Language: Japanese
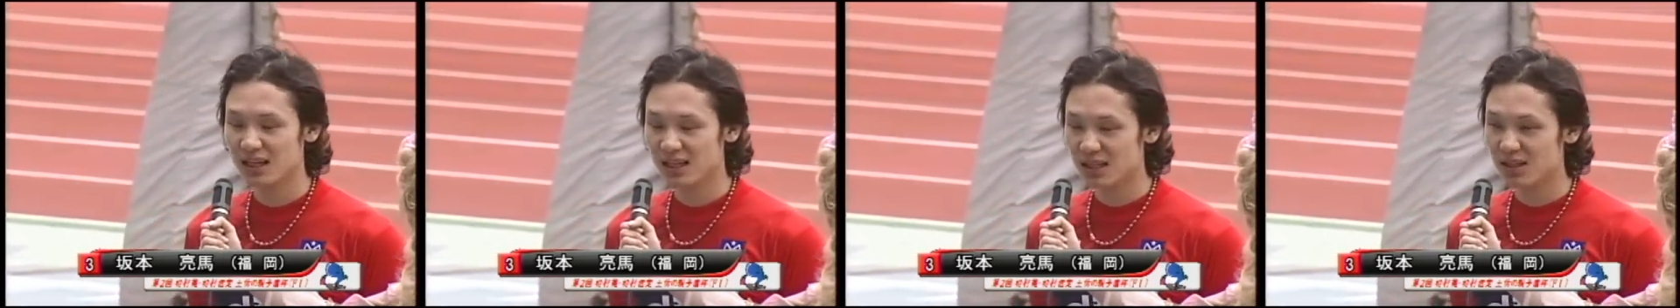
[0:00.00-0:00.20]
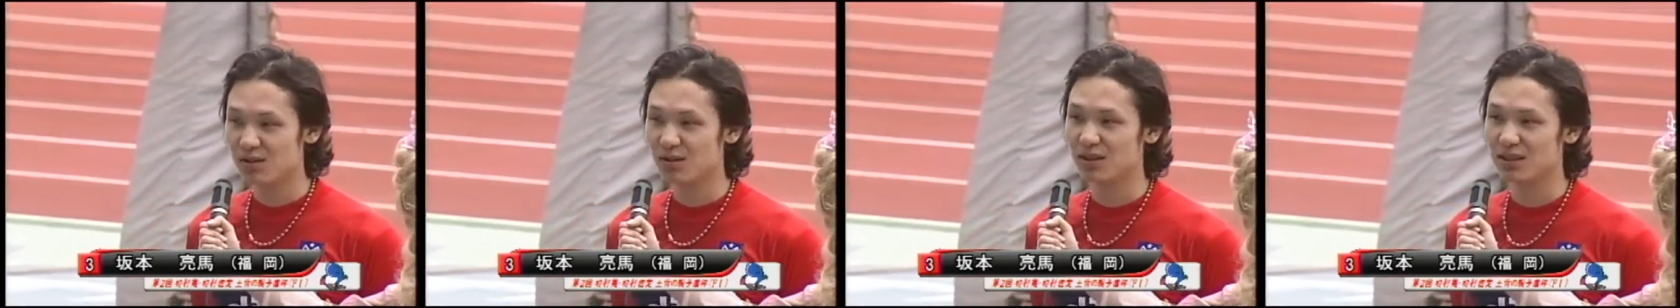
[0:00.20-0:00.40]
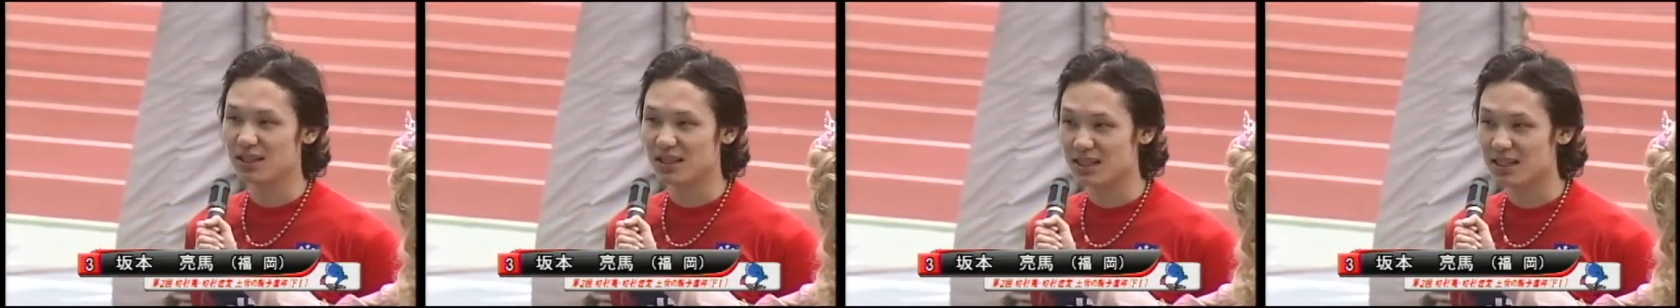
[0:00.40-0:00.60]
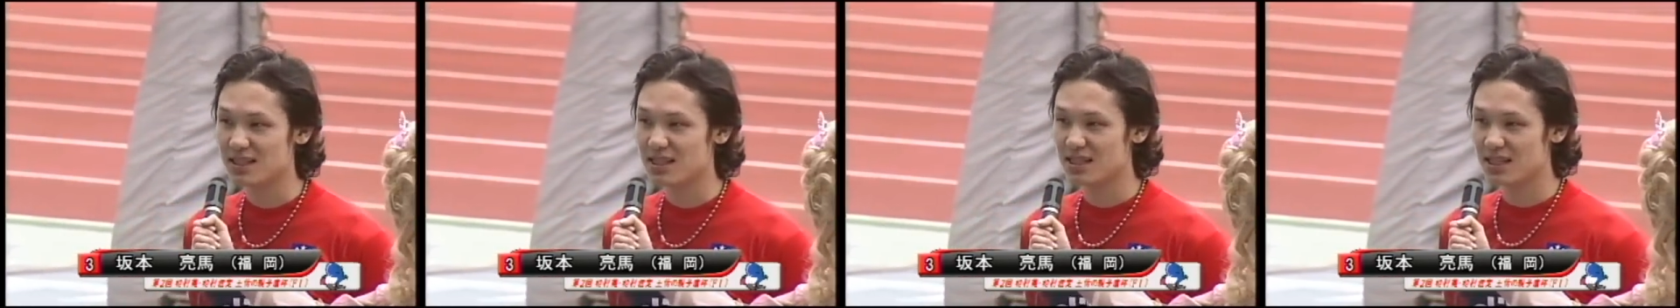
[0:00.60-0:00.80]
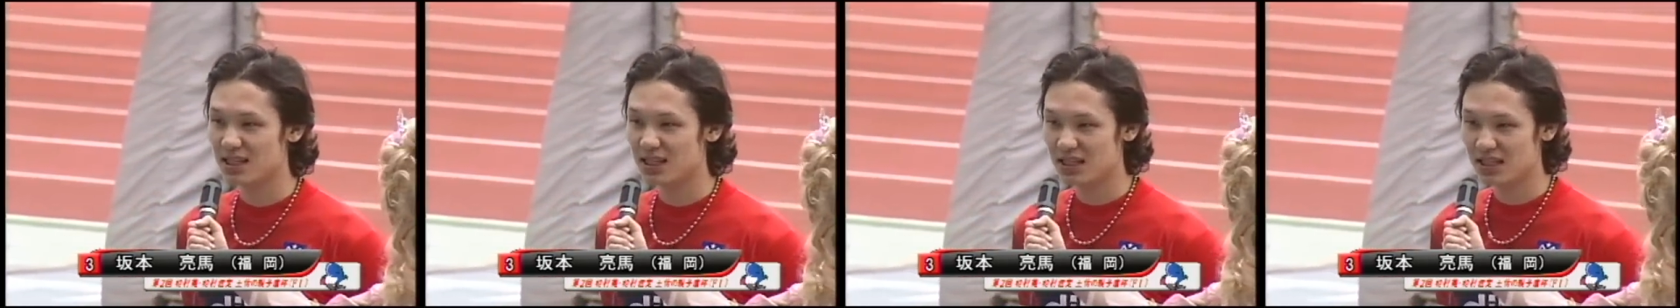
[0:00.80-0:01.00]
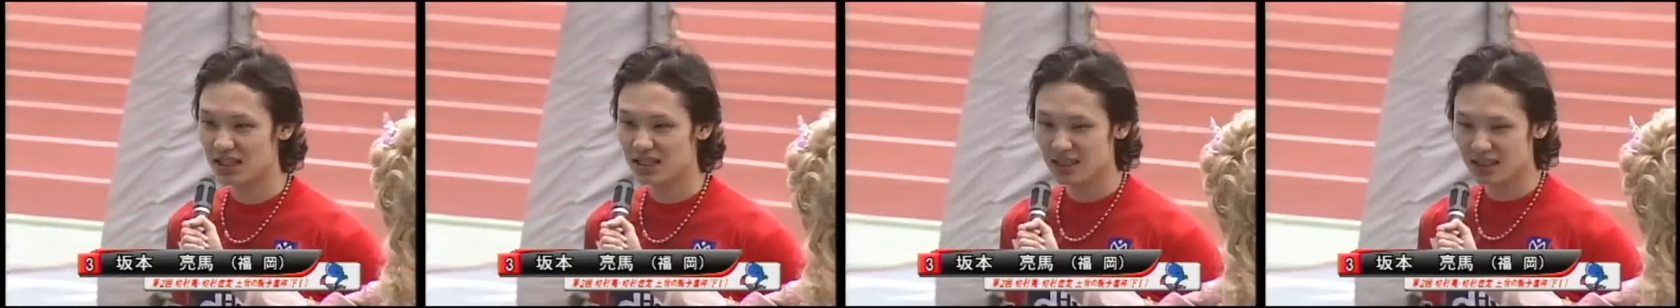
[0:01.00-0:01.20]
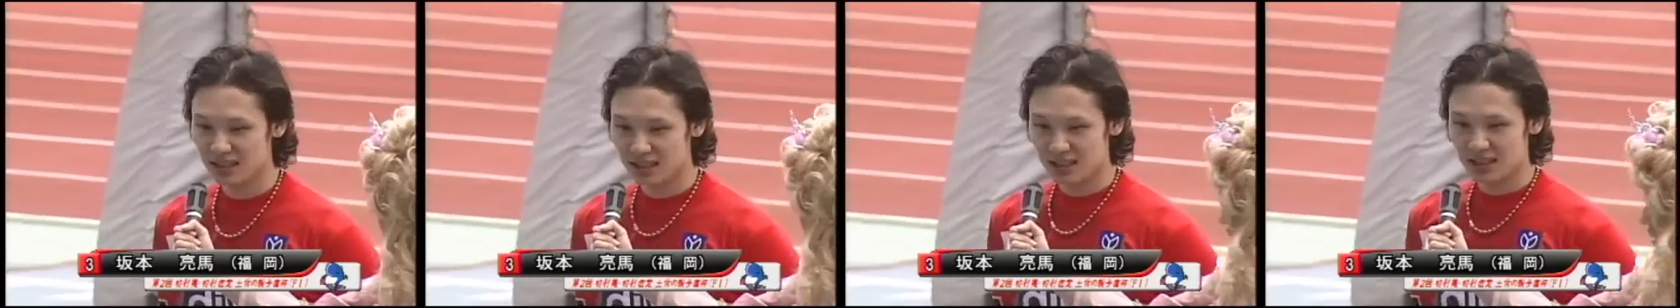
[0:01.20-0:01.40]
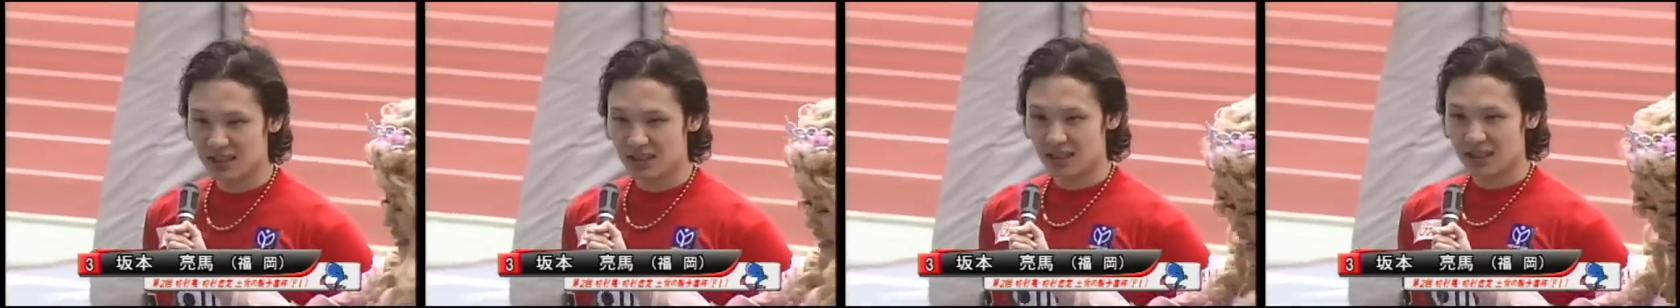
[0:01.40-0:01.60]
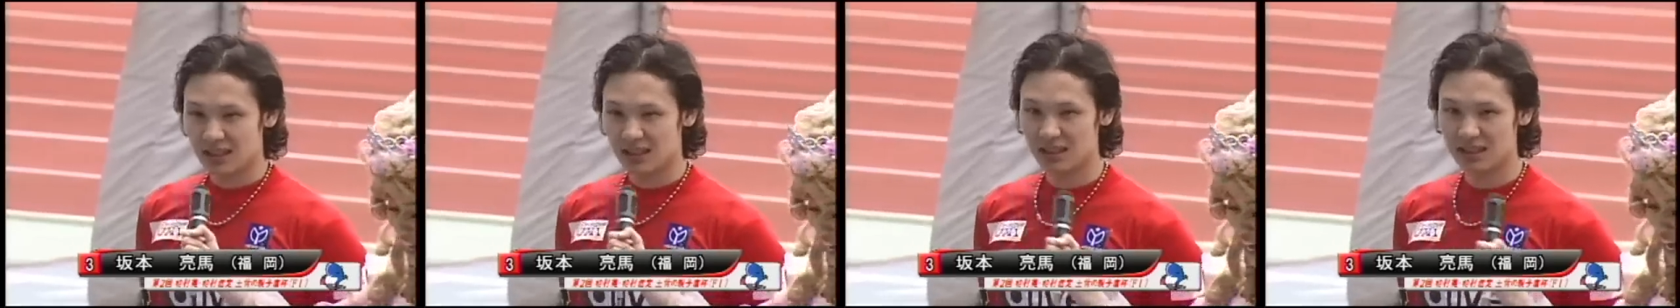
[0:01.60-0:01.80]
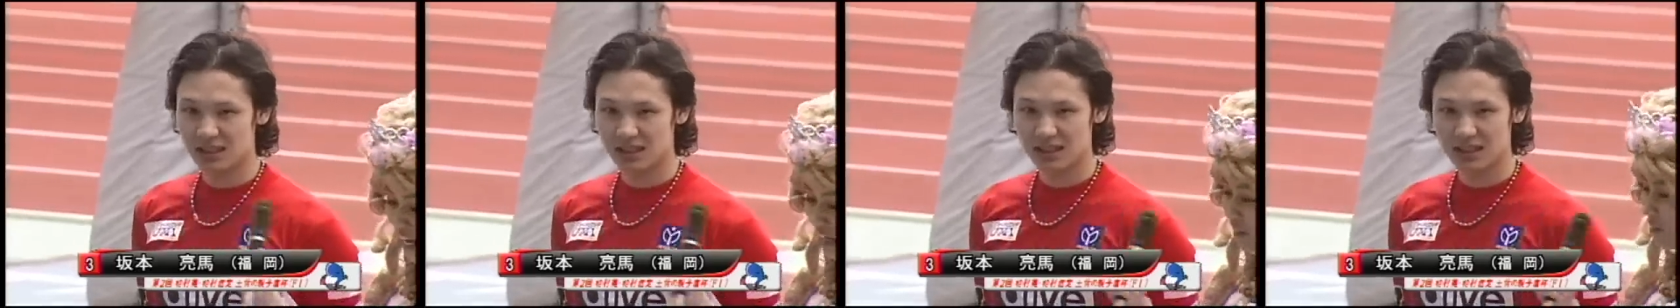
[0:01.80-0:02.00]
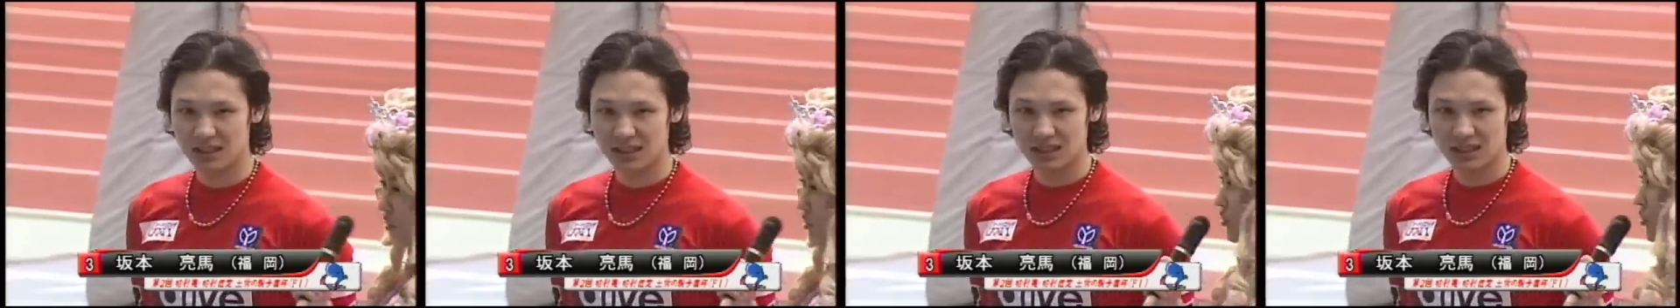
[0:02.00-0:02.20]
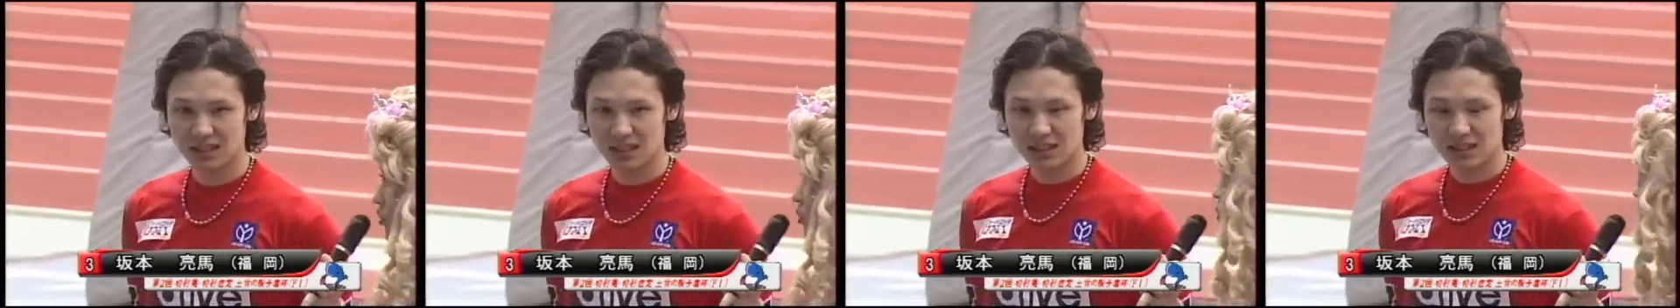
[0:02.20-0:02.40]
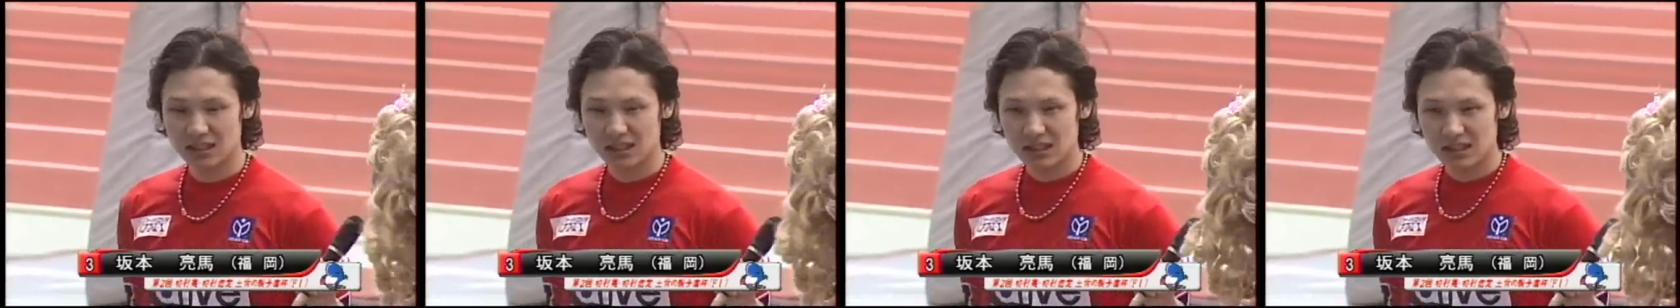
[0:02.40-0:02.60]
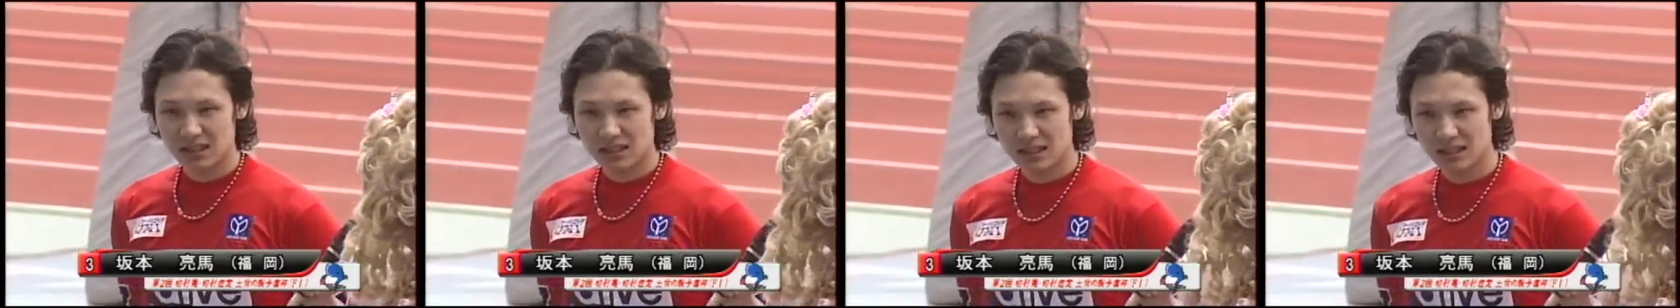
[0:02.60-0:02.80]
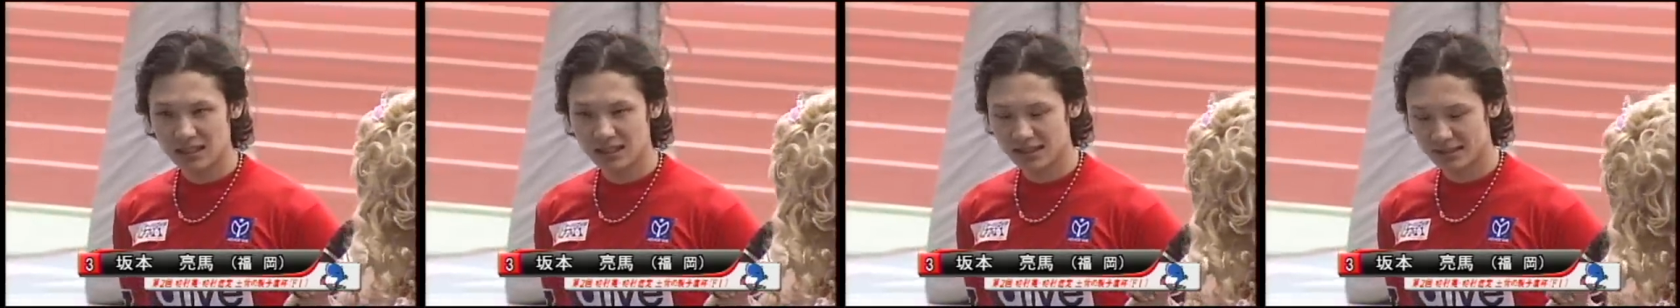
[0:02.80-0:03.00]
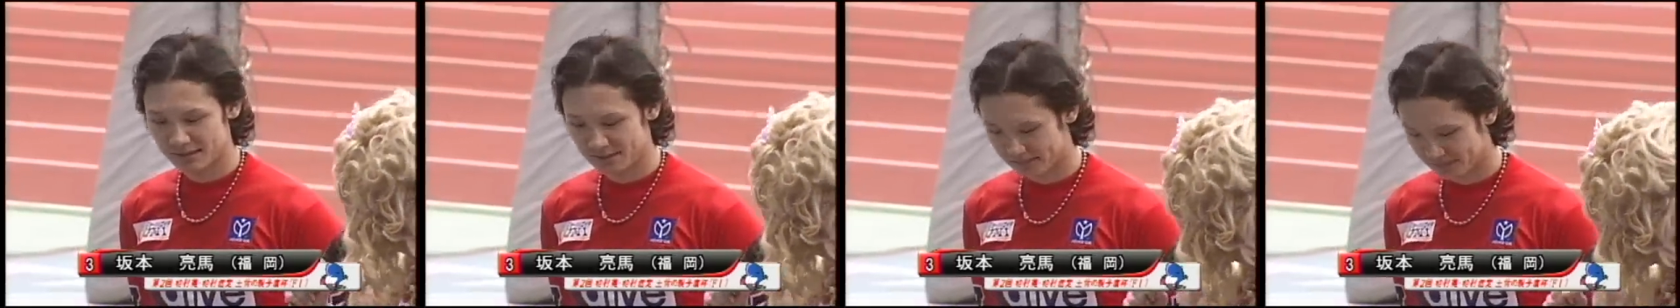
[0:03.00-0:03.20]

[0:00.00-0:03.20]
よかったですこの好調